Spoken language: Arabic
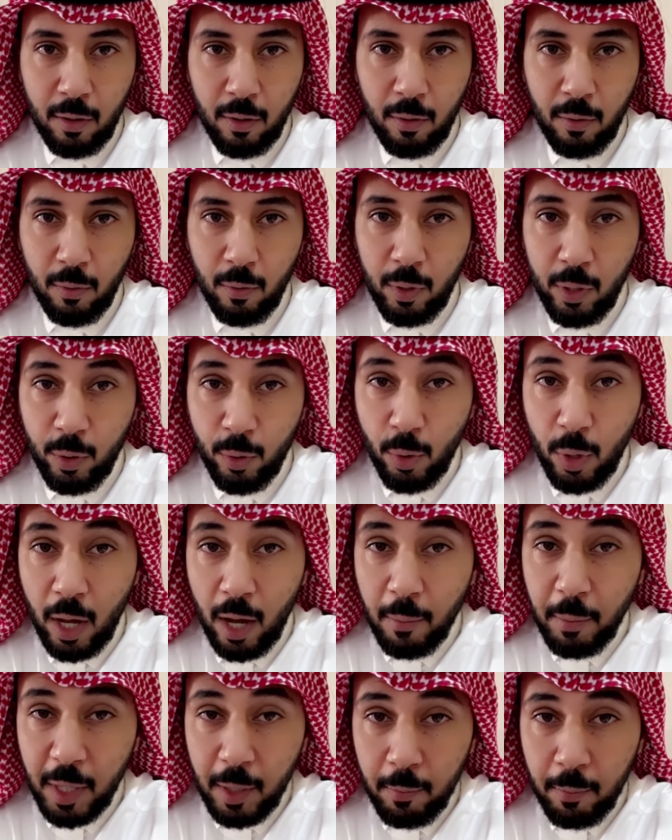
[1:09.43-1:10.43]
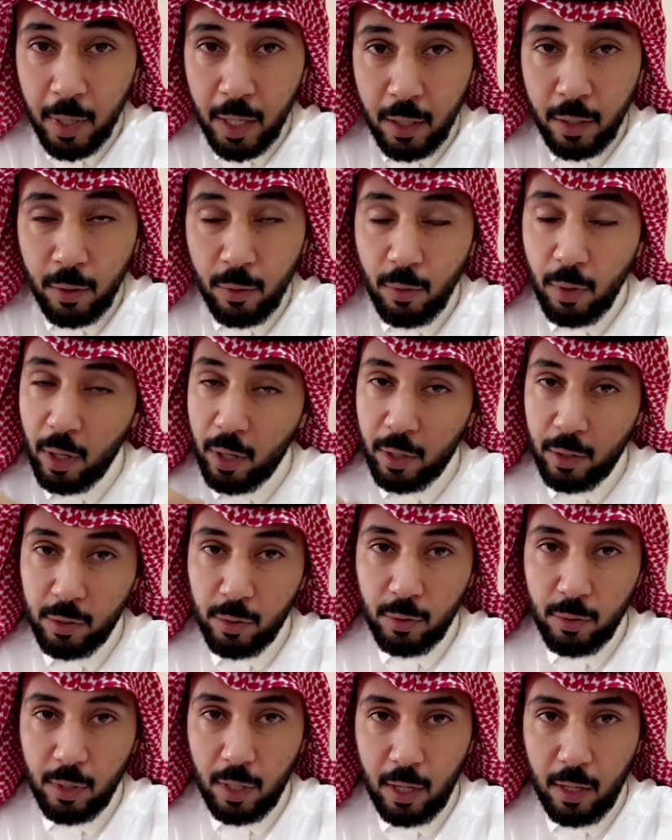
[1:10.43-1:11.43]
واللي يقول امين من يقولها الرسول
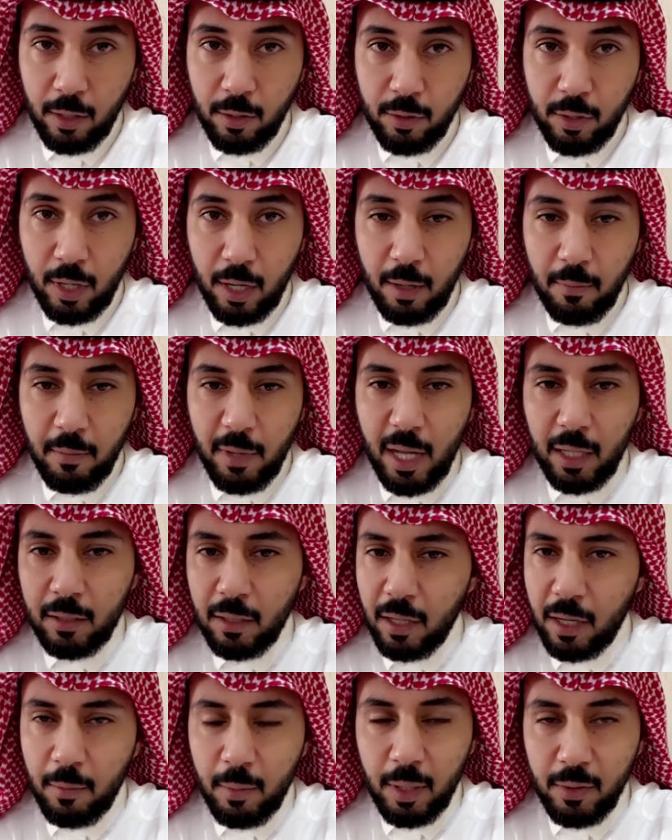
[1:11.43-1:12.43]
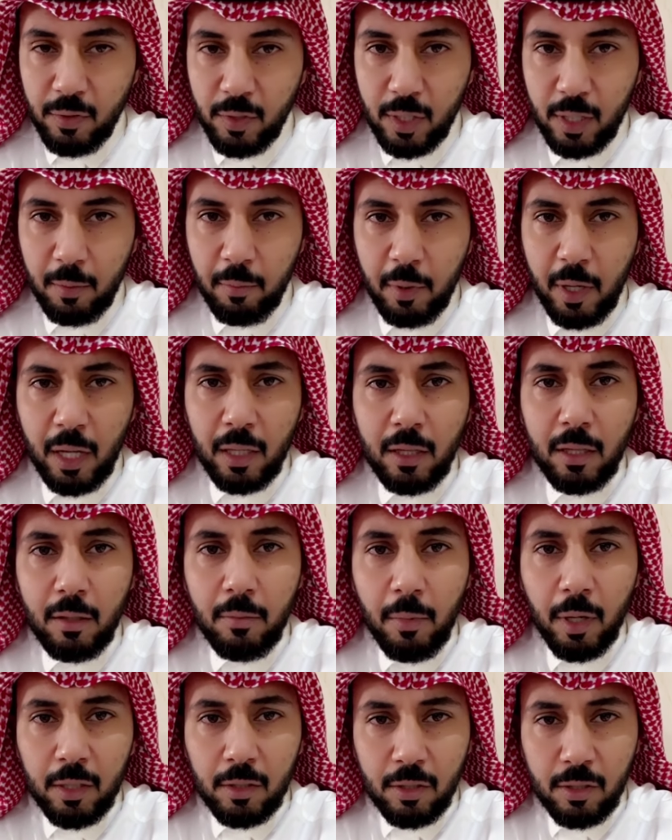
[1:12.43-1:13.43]
صلى الله عليه وسلم لا تحرم نفسك قد
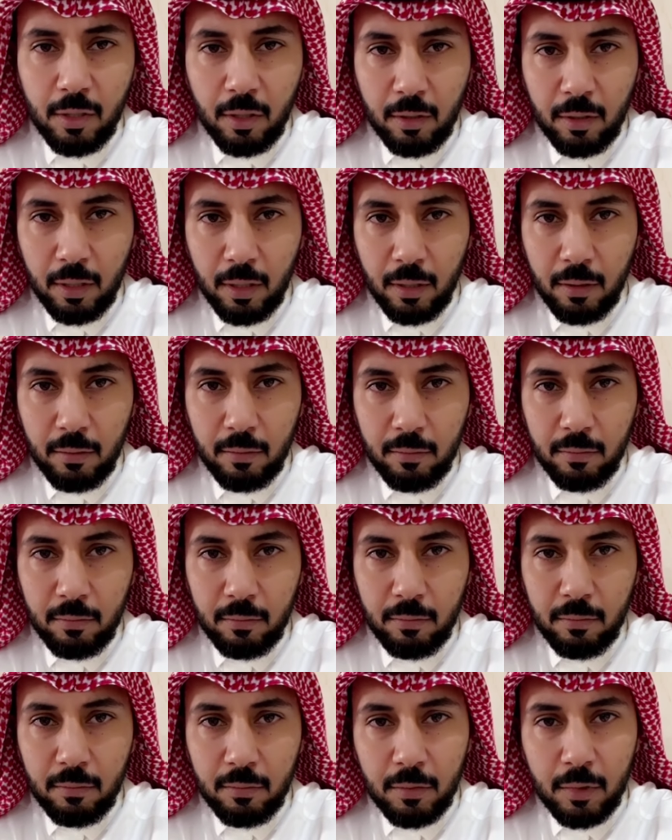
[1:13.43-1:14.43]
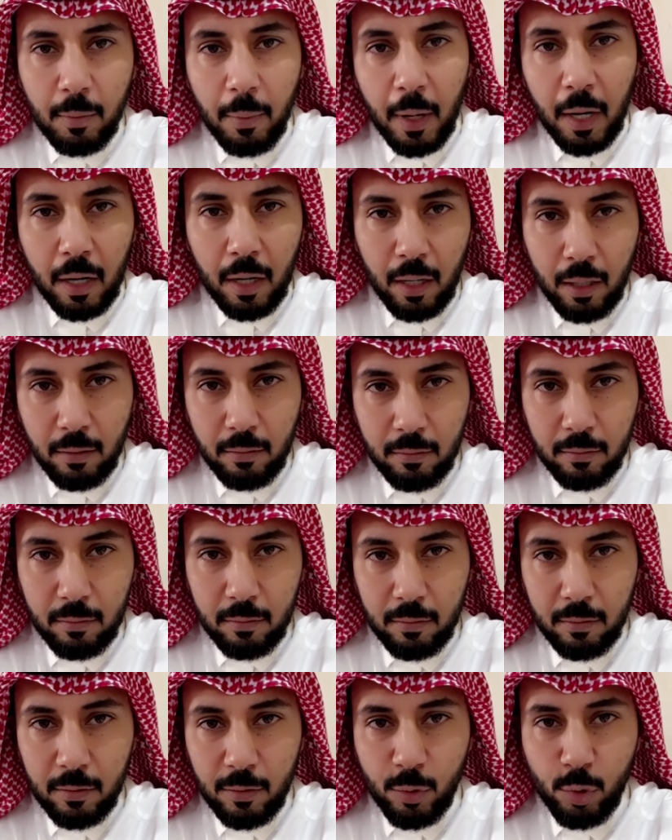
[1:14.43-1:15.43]
ما تستطيع تبرع
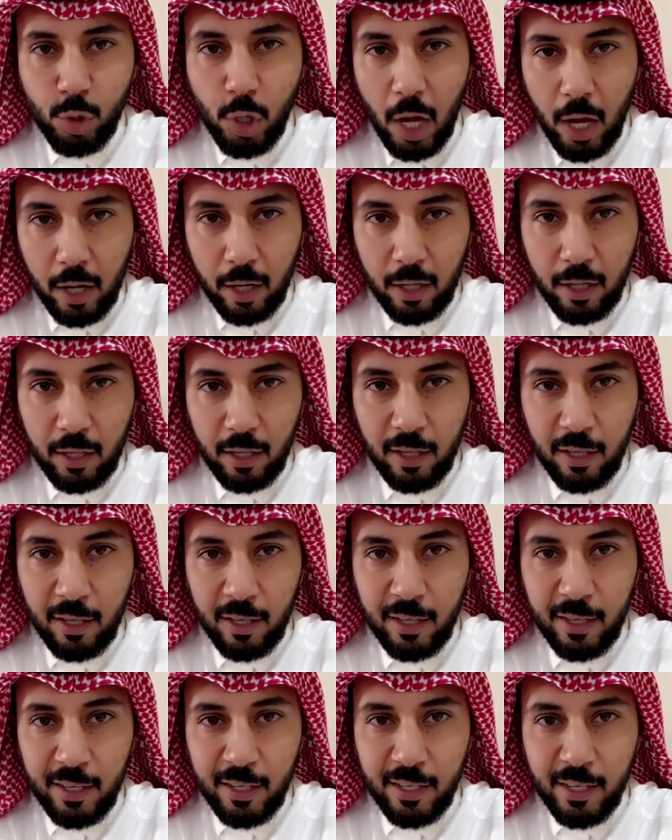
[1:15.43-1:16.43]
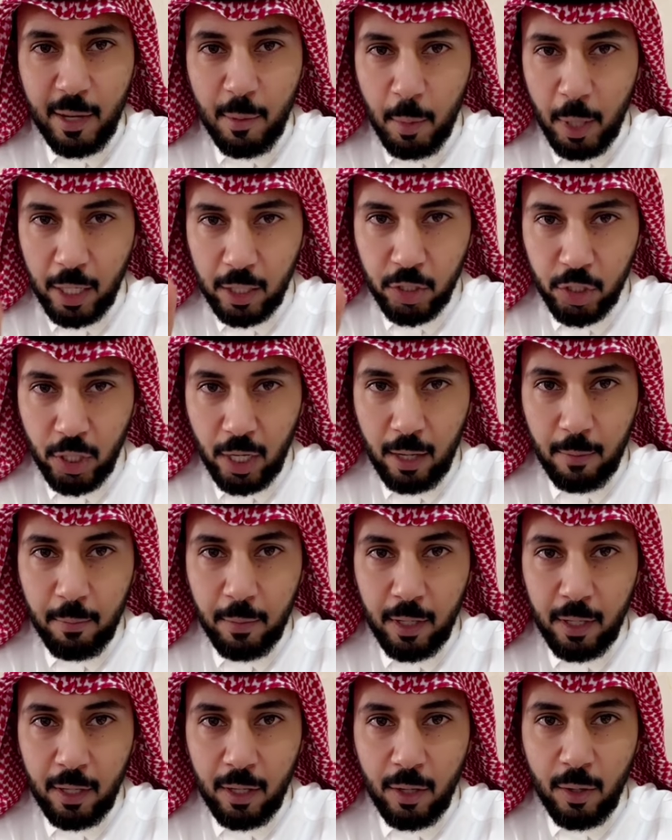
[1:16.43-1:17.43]
وشارك يا مال الشحم
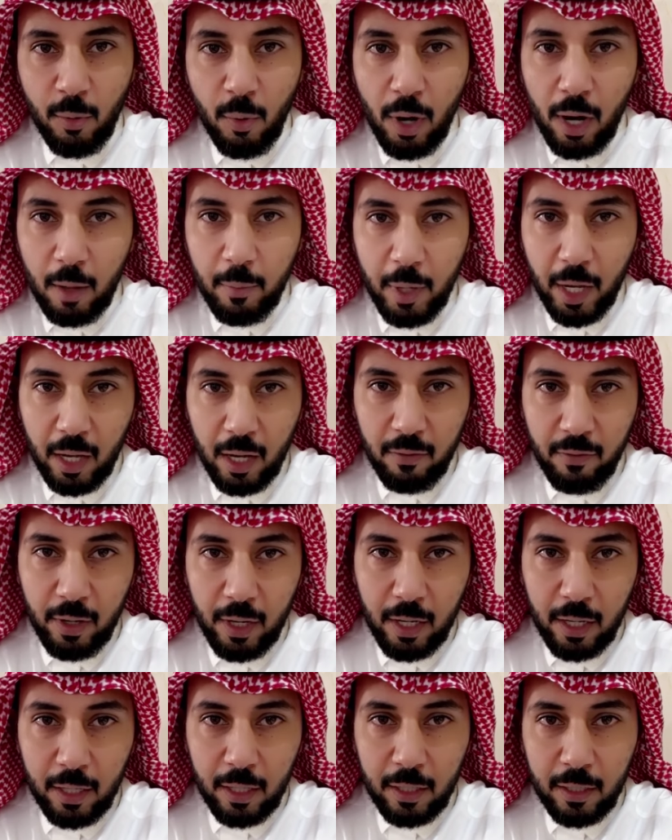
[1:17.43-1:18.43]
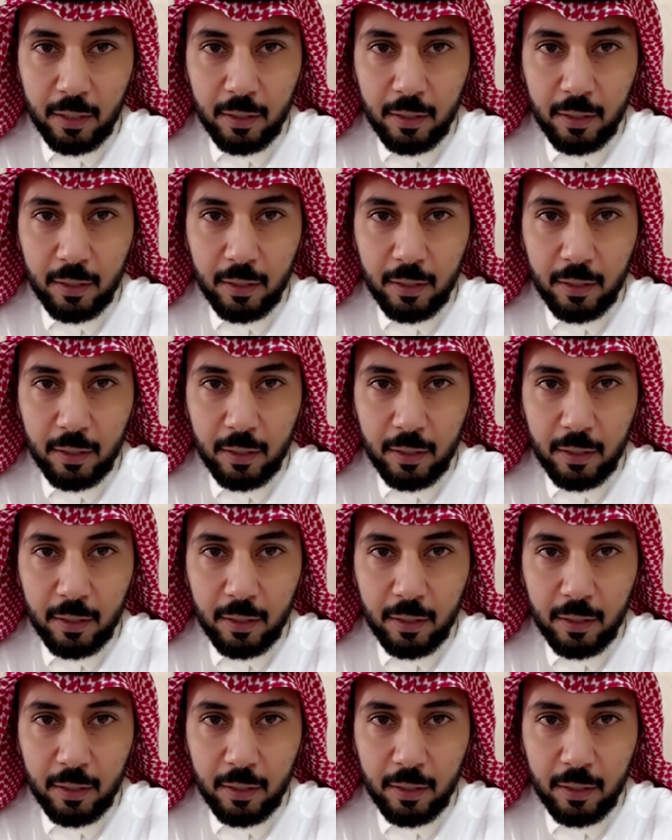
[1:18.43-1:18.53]
والله بيخلف عليك